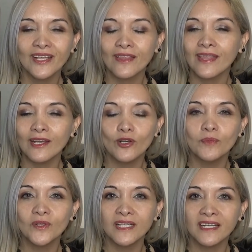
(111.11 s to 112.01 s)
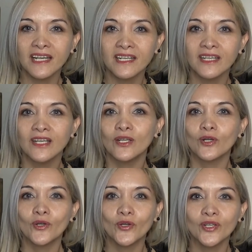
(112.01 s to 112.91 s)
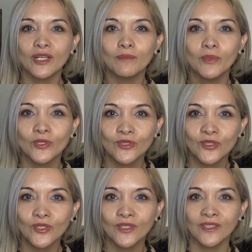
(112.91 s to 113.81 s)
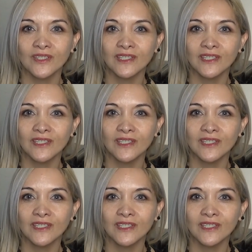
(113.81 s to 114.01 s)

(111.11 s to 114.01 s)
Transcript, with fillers: de comunicar con emoción